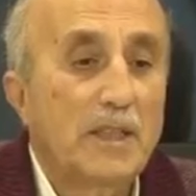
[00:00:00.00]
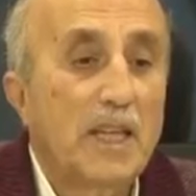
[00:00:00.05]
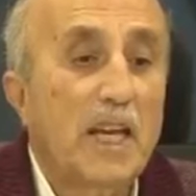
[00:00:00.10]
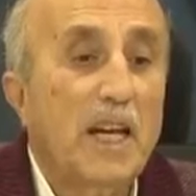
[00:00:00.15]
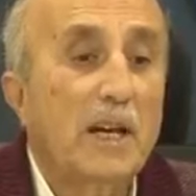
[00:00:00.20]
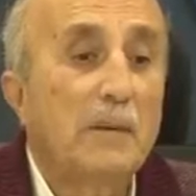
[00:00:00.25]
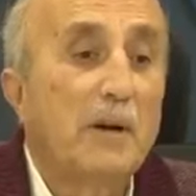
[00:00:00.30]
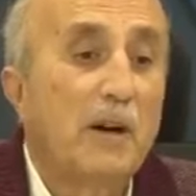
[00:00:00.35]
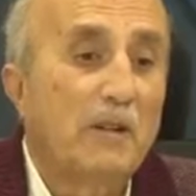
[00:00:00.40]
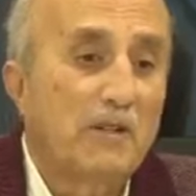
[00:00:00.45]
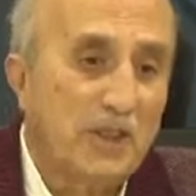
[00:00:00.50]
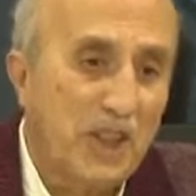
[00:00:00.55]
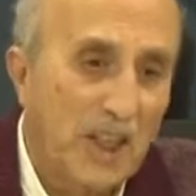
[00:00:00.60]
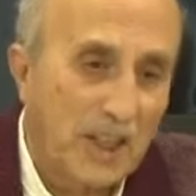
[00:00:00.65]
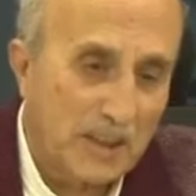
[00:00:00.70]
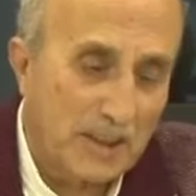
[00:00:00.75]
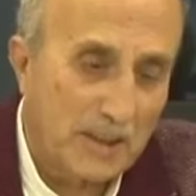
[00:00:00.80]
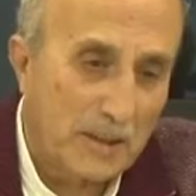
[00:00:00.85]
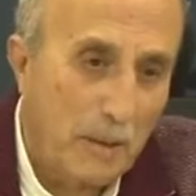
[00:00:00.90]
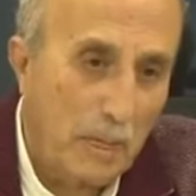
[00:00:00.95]
Kerem
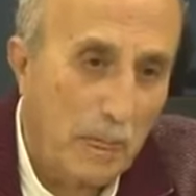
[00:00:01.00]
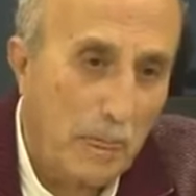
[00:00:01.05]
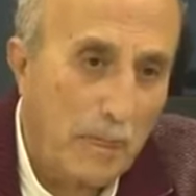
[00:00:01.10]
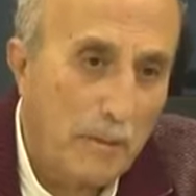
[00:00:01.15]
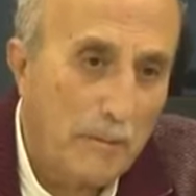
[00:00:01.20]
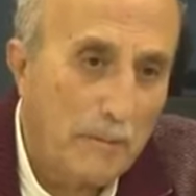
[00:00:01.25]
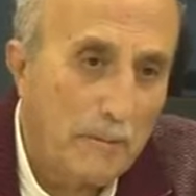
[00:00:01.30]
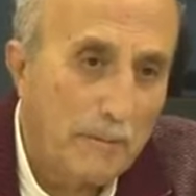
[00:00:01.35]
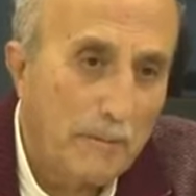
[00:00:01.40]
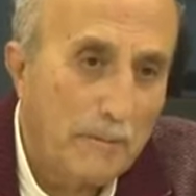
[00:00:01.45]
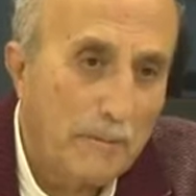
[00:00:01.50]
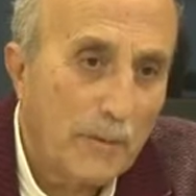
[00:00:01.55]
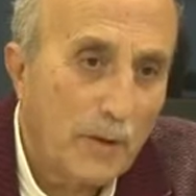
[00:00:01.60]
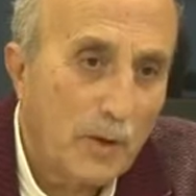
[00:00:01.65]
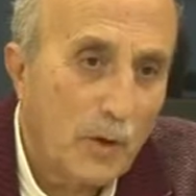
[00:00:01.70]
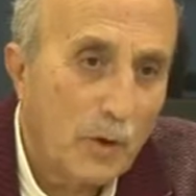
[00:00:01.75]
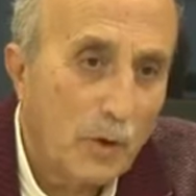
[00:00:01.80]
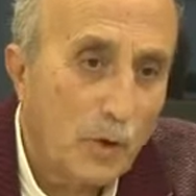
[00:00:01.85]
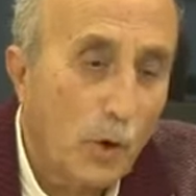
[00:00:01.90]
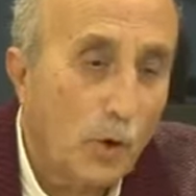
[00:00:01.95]
Avşar
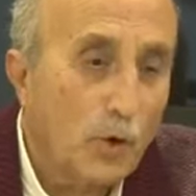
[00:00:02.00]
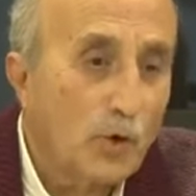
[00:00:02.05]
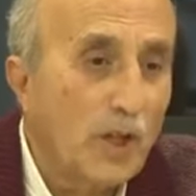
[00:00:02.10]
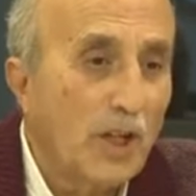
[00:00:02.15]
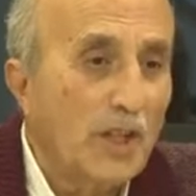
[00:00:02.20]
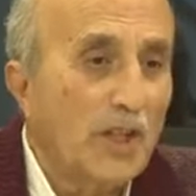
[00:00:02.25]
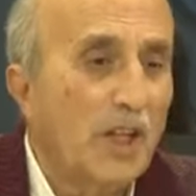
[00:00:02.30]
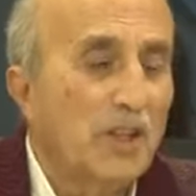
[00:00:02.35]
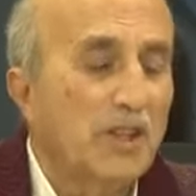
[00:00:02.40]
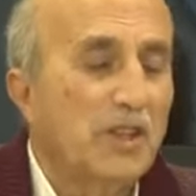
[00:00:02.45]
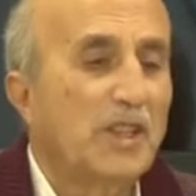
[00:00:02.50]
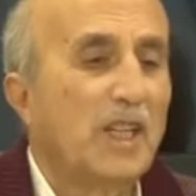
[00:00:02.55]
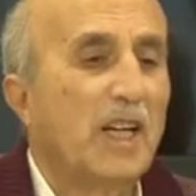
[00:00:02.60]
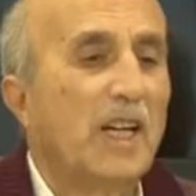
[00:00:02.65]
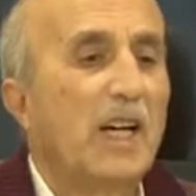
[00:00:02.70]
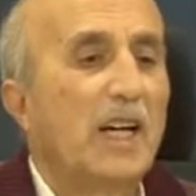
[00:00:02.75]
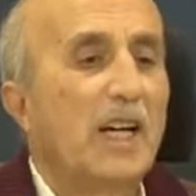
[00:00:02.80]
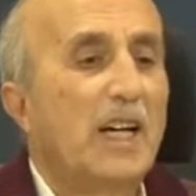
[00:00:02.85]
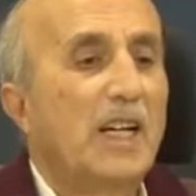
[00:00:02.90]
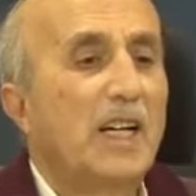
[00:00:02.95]
90
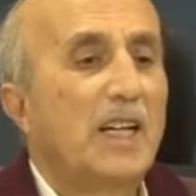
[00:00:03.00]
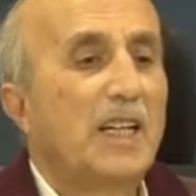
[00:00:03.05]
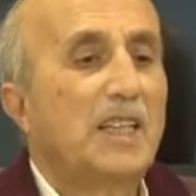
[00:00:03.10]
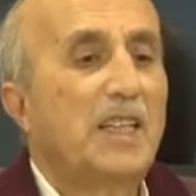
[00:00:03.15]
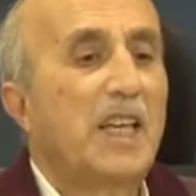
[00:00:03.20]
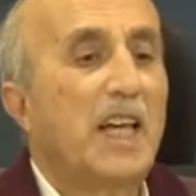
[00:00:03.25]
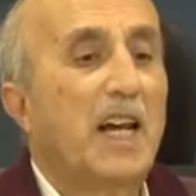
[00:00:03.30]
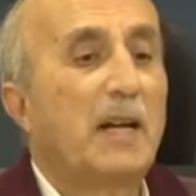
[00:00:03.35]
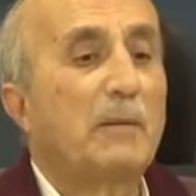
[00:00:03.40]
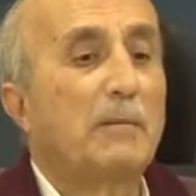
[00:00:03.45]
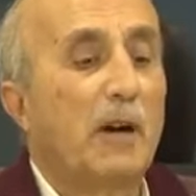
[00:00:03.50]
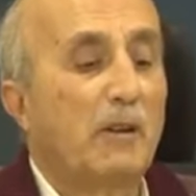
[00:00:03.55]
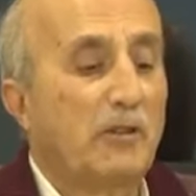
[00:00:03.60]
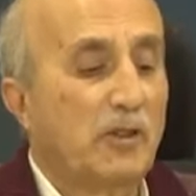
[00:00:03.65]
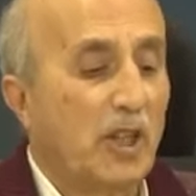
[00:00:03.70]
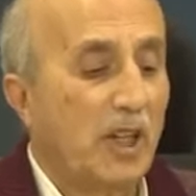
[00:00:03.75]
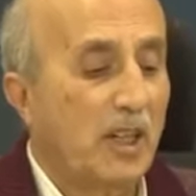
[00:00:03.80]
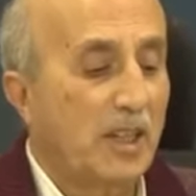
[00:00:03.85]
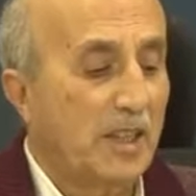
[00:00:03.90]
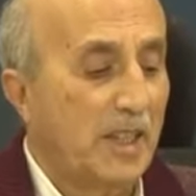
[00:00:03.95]
yaşında Kerem
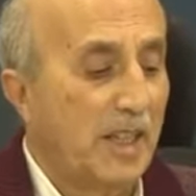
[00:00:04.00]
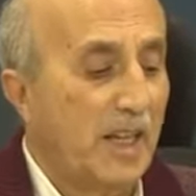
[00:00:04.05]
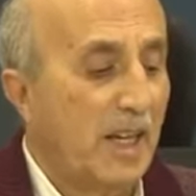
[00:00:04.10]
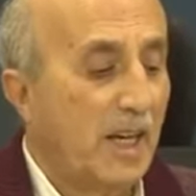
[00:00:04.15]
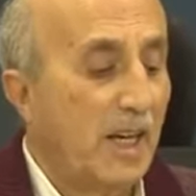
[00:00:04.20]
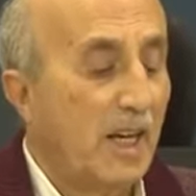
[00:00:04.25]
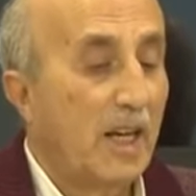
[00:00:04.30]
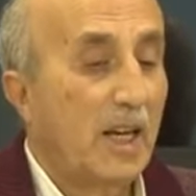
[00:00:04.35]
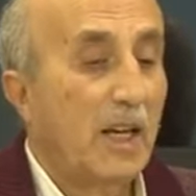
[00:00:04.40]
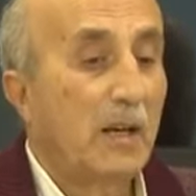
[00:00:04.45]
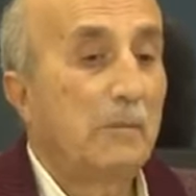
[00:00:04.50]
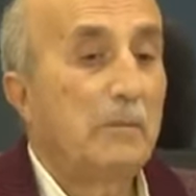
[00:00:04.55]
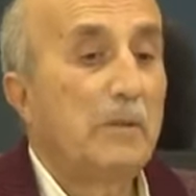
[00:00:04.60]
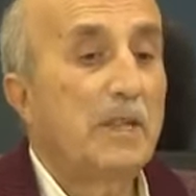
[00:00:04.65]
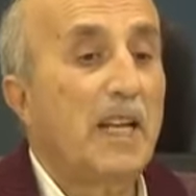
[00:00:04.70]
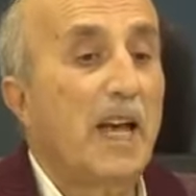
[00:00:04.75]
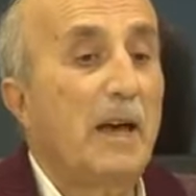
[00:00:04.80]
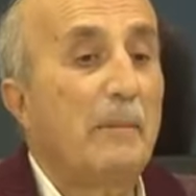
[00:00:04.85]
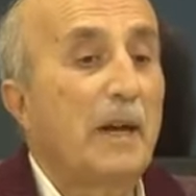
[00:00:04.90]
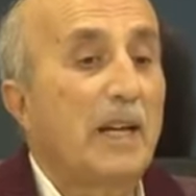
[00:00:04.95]
Avşar diye
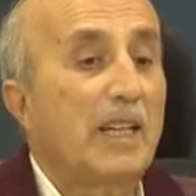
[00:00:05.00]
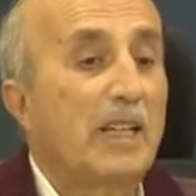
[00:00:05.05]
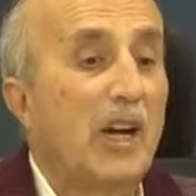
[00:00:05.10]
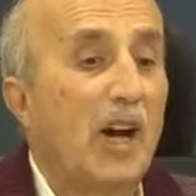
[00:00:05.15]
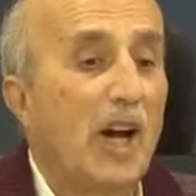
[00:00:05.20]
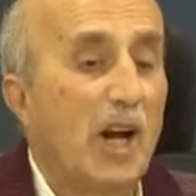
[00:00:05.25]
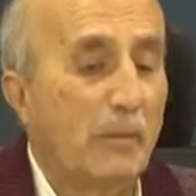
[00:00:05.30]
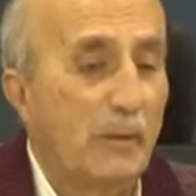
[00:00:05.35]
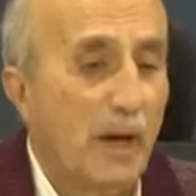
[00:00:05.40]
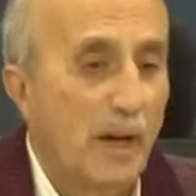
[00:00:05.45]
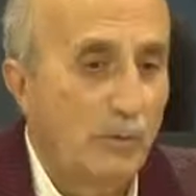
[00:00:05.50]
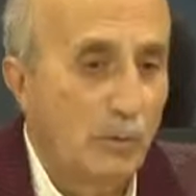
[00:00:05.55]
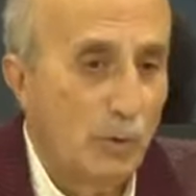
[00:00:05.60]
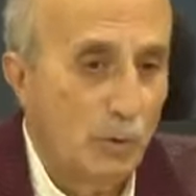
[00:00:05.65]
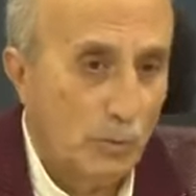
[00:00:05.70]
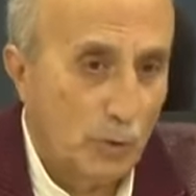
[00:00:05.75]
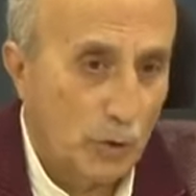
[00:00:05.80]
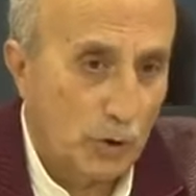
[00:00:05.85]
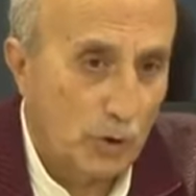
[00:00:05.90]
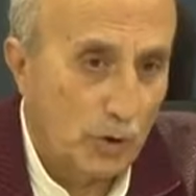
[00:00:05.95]
bir emekli albay
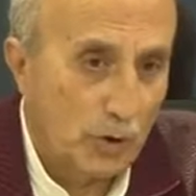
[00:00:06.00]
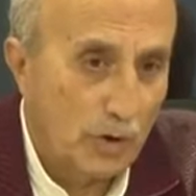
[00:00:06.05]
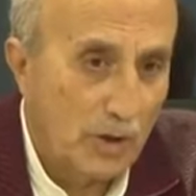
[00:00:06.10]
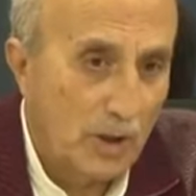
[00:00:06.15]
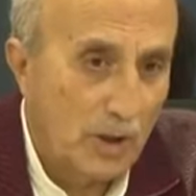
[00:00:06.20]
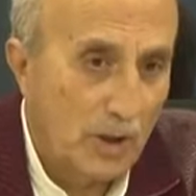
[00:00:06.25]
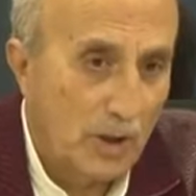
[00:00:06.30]
bulmuş.